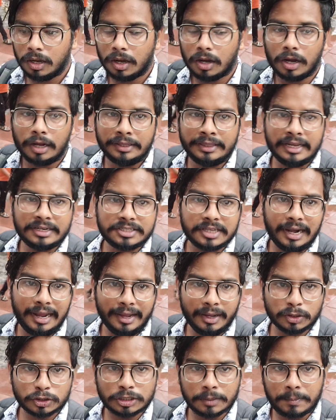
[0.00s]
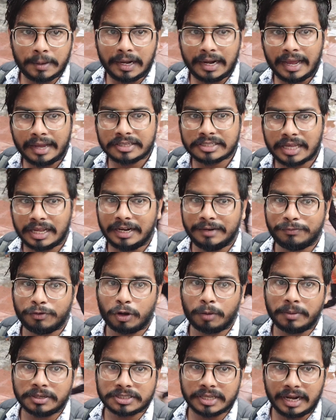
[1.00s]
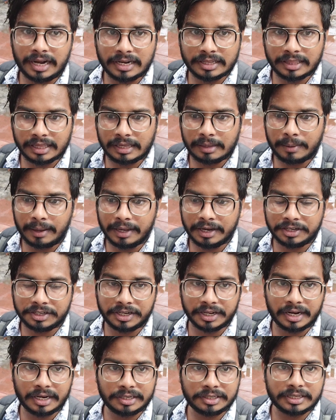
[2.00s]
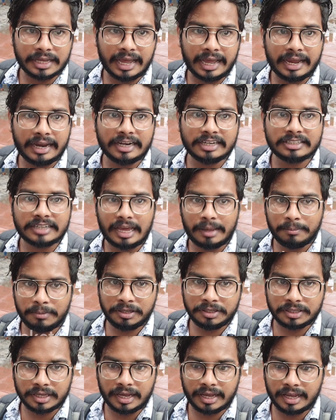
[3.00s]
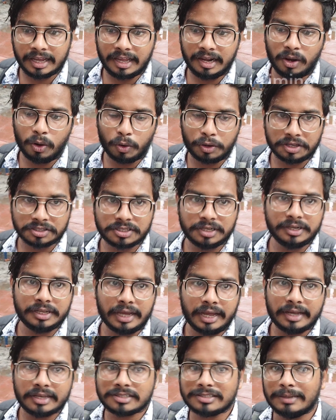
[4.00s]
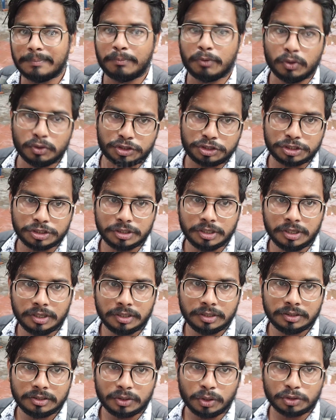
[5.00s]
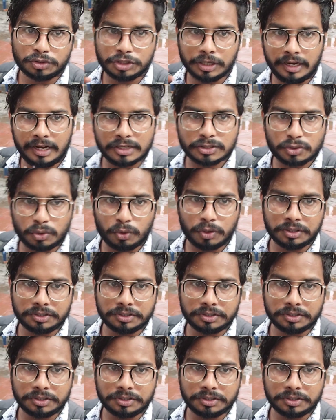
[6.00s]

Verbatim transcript: है अंदर चलेंगे उससे पहले आगे सारी इन्फॉर्मेशन ले लेते हैं कि भाई की टिकट क्या है टाइमिंग क्या है लोकेशन क्या है सब कुछ तो चलिए शुरू